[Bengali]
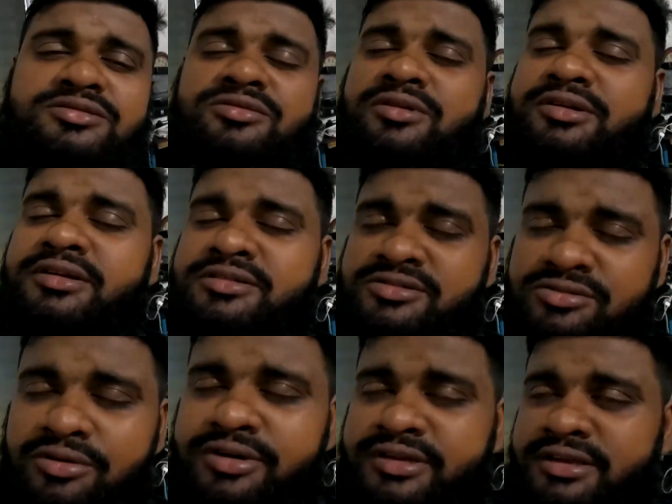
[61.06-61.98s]
কাছে কোনো একটা
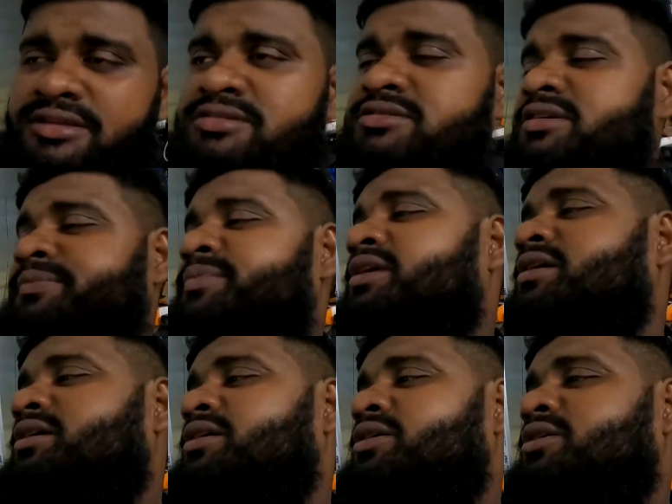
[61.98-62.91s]
রিসর্টে যাচ্ছি
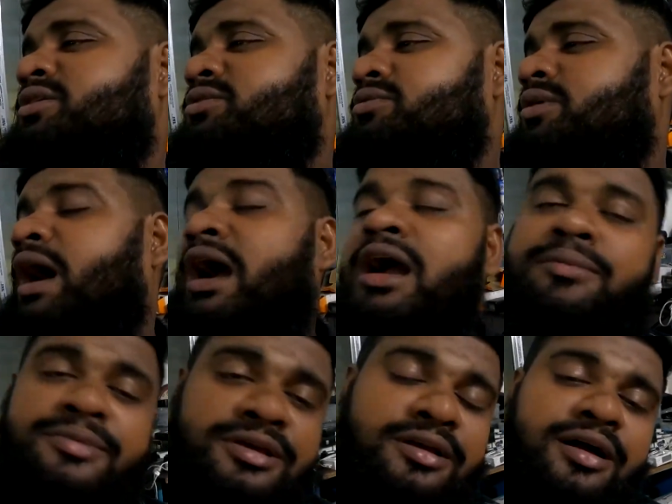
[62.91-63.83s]
তো
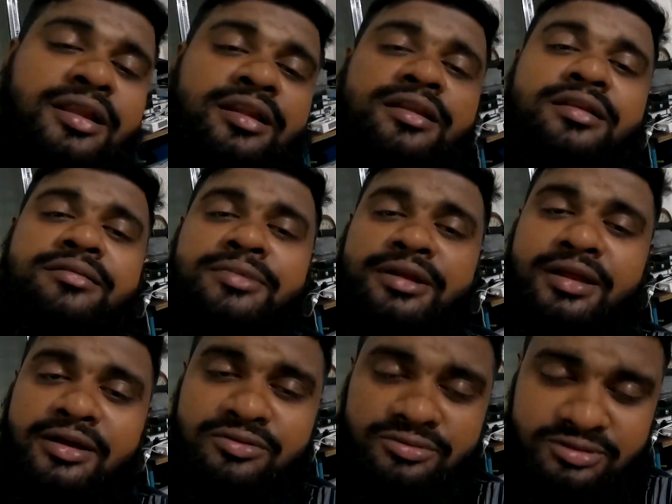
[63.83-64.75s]
আগামীকাল মানে
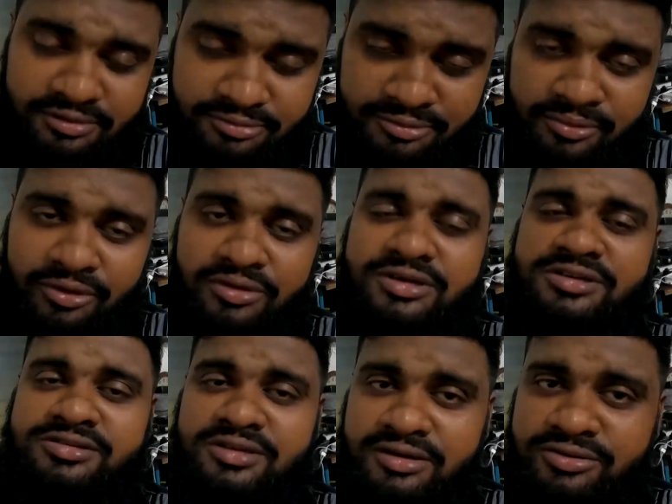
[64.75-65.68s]
এখন যে আমি ব্লগটা
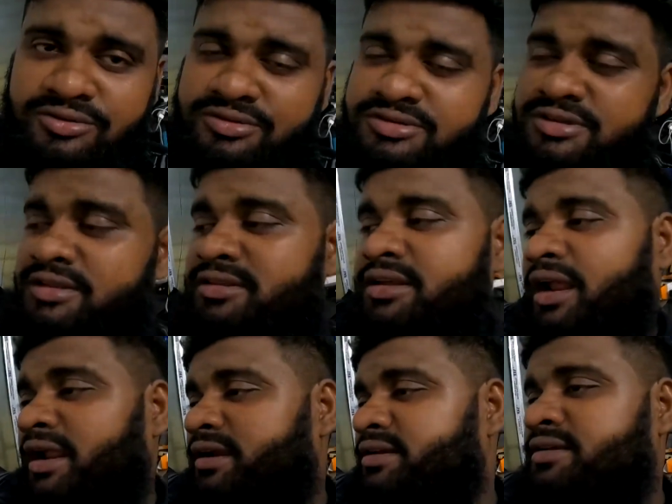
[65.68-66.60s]
স্টার্ট করছি রাত্রি
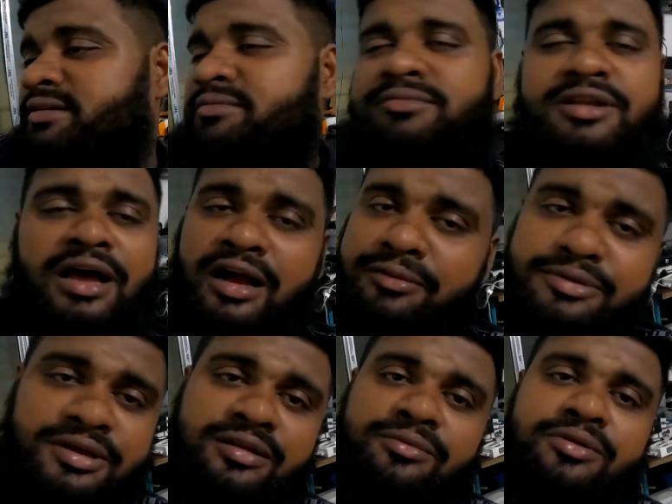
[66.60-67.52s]
আড়াইটে মানে
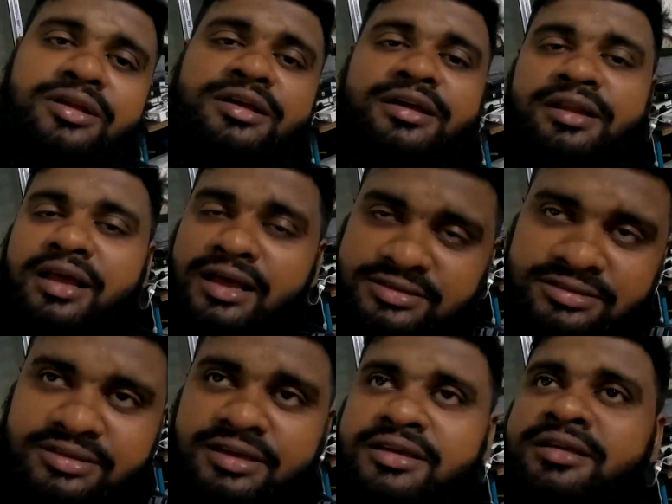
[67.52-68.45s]
আগামীকাল বলা যায় না
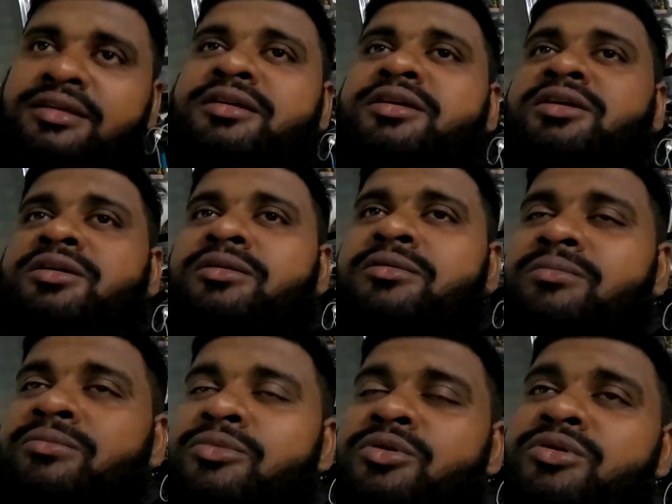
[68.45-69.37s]
আজকেই
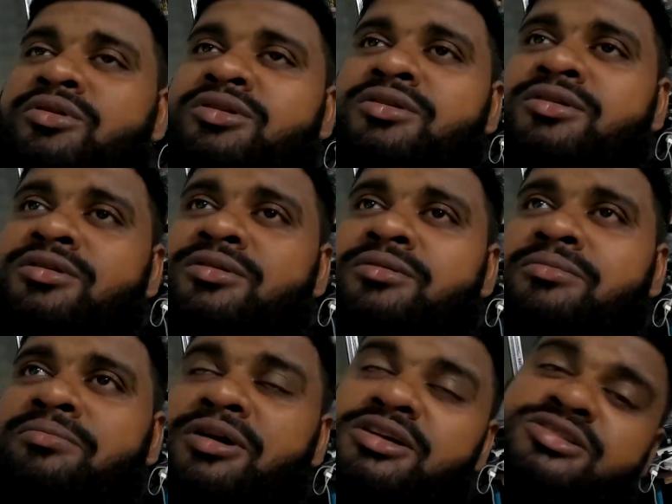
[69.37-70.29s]
ভোর
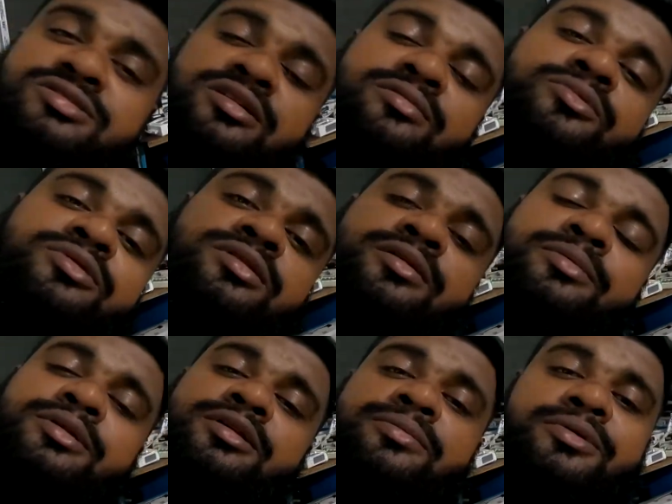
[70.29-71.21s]
পাঁচটার মধ্যে
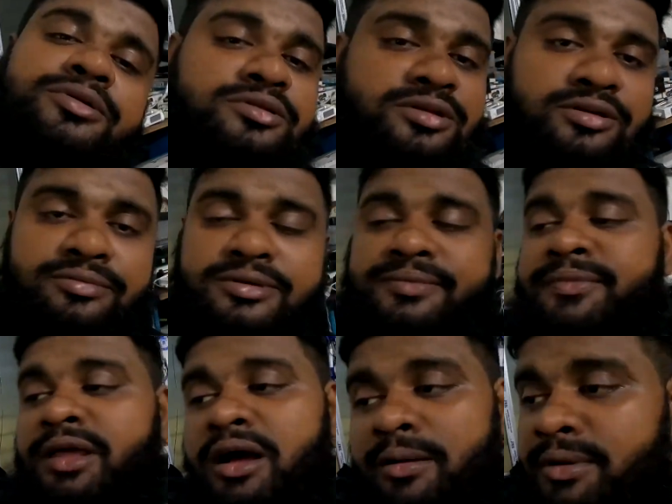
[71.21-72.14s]
আমাদের বেরোতে হবে
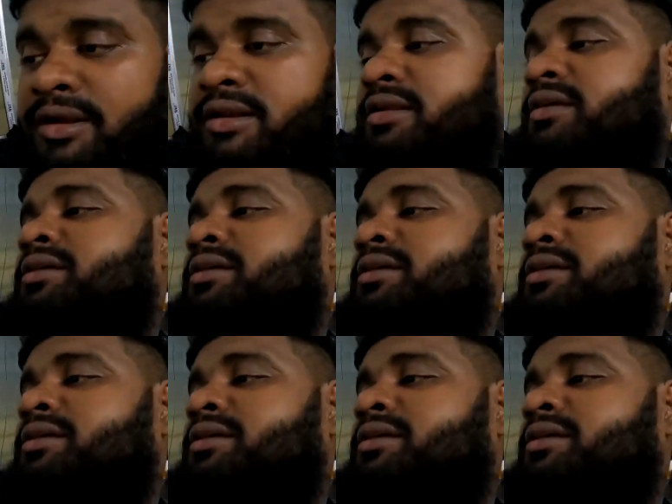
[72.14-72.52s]
আবার